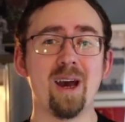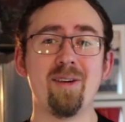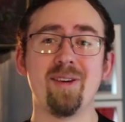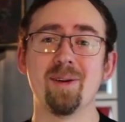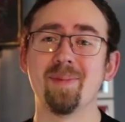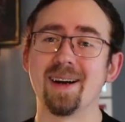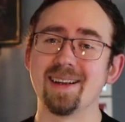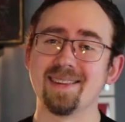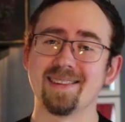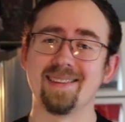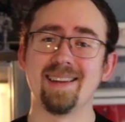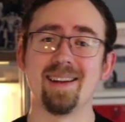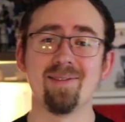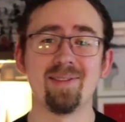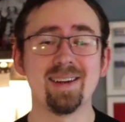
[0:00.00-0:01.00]
oder wie man es
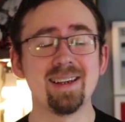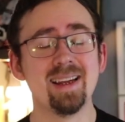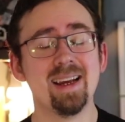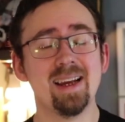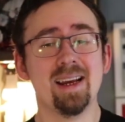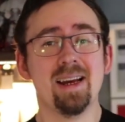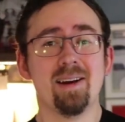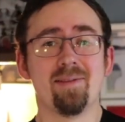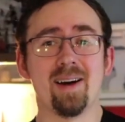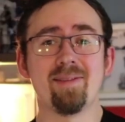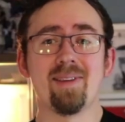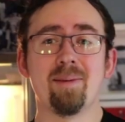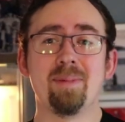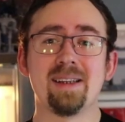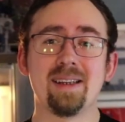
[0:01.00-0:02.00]
nennen will.
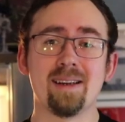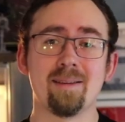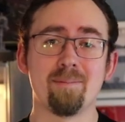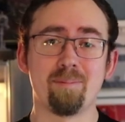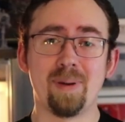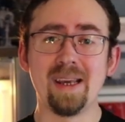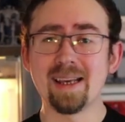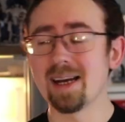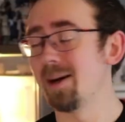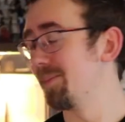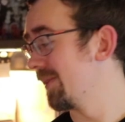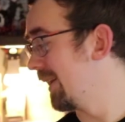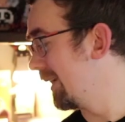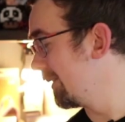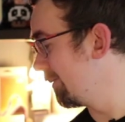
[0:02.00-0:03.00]
Fangen wir mit den
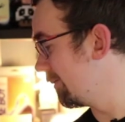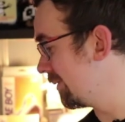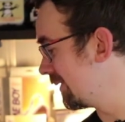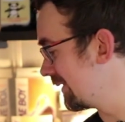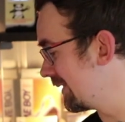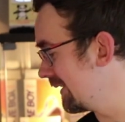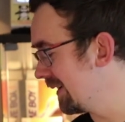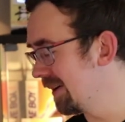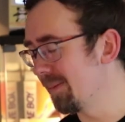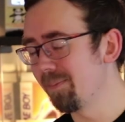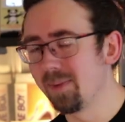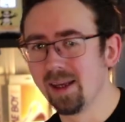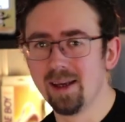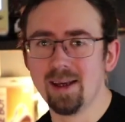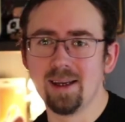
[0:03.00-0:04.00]
Pickups an und
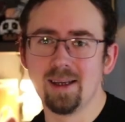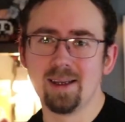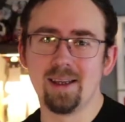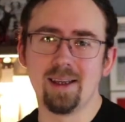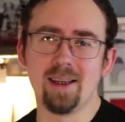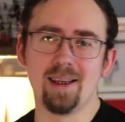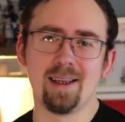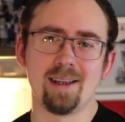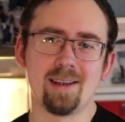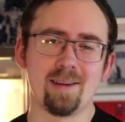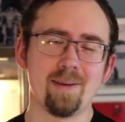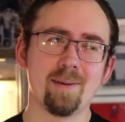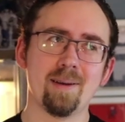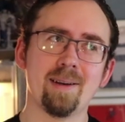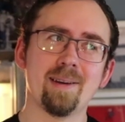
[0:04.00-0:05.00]
ähm,
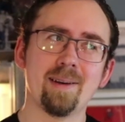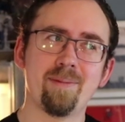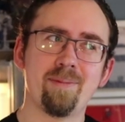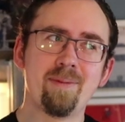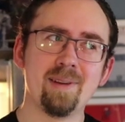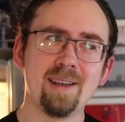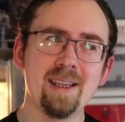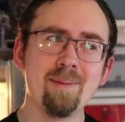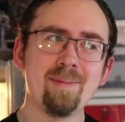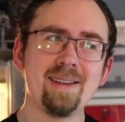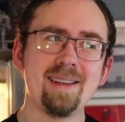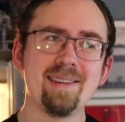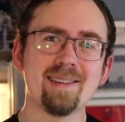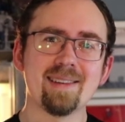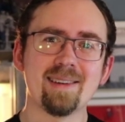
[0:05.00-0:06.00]
ich äh, nehme
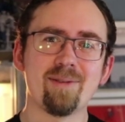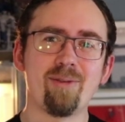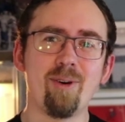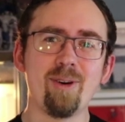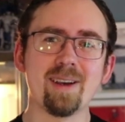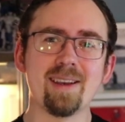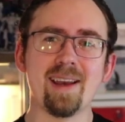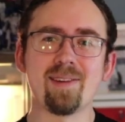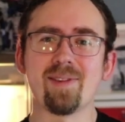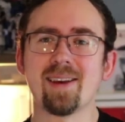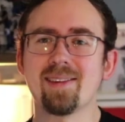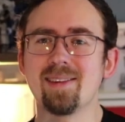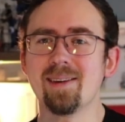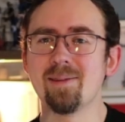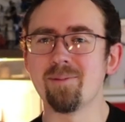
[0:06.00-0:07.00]
diese Folge
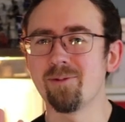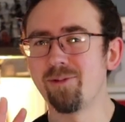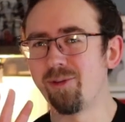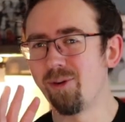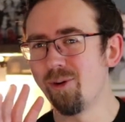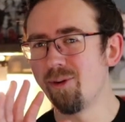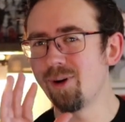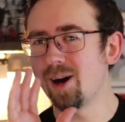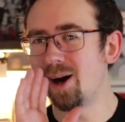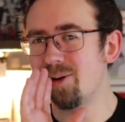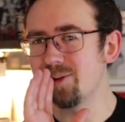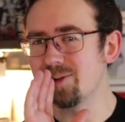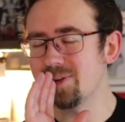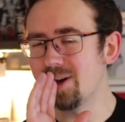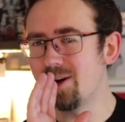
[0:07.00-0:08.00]
etwas im
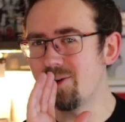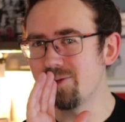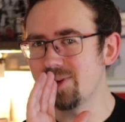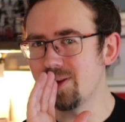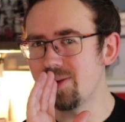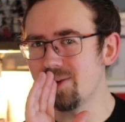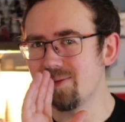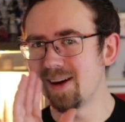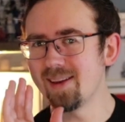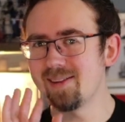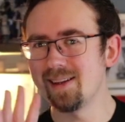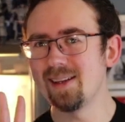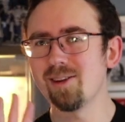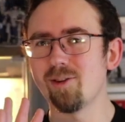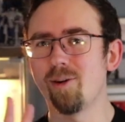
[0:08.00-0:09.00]
Voraus auf, deswegen weiß
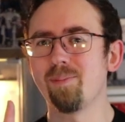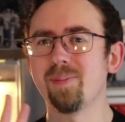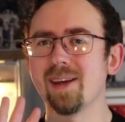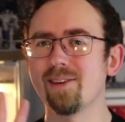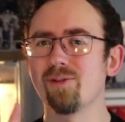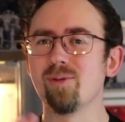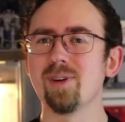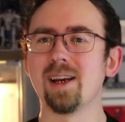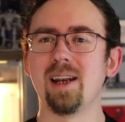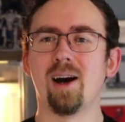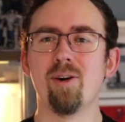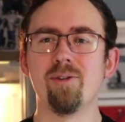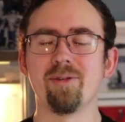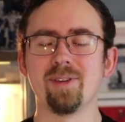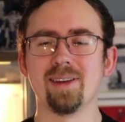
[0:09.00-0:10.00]
ich nicht, ob das schon
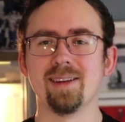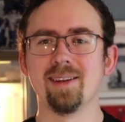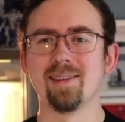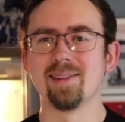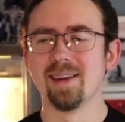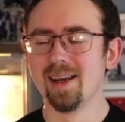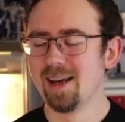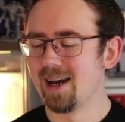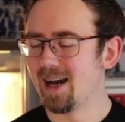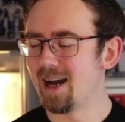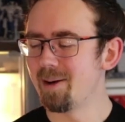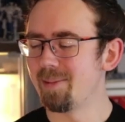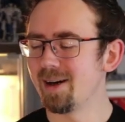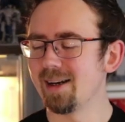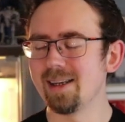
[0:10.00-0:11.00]
gelaufen ist.
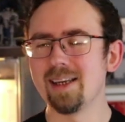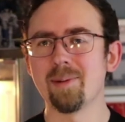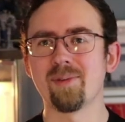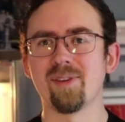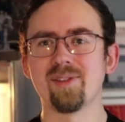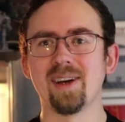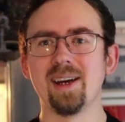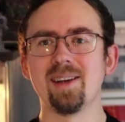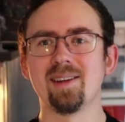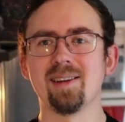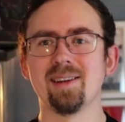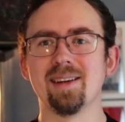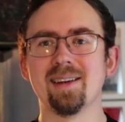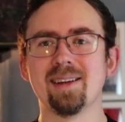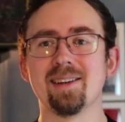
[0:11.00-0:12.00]
Aber ihr habt es
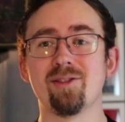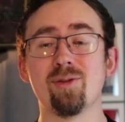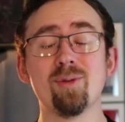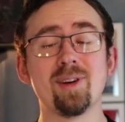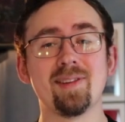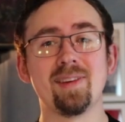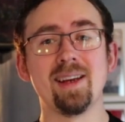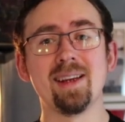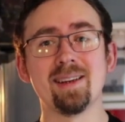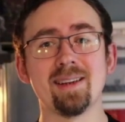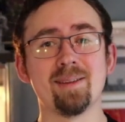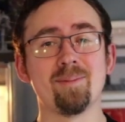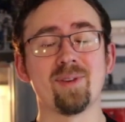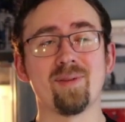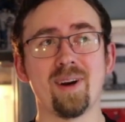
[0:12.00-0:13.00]
wahrscheinlich äh, schon gesehen.
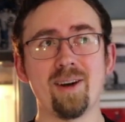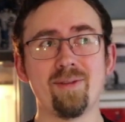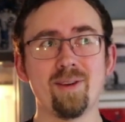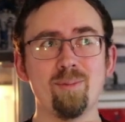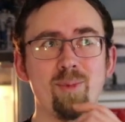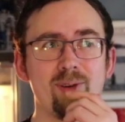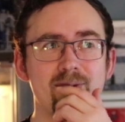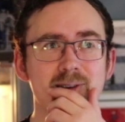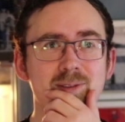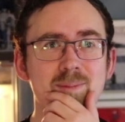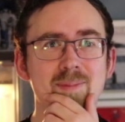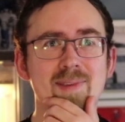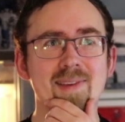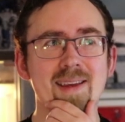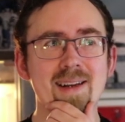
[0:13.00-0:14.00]
Im Zweifel müsste es
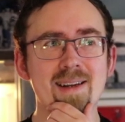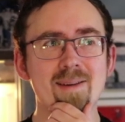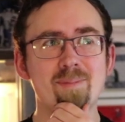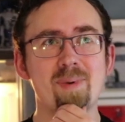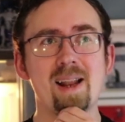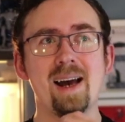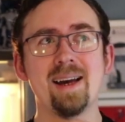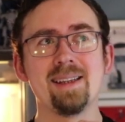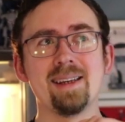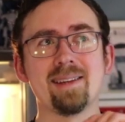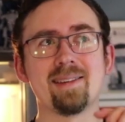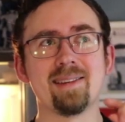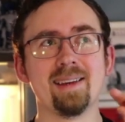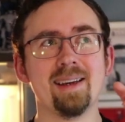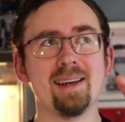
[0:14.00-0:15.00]
im Sendeplan
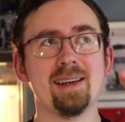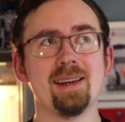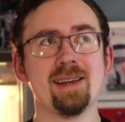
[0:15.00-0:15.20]
jetzt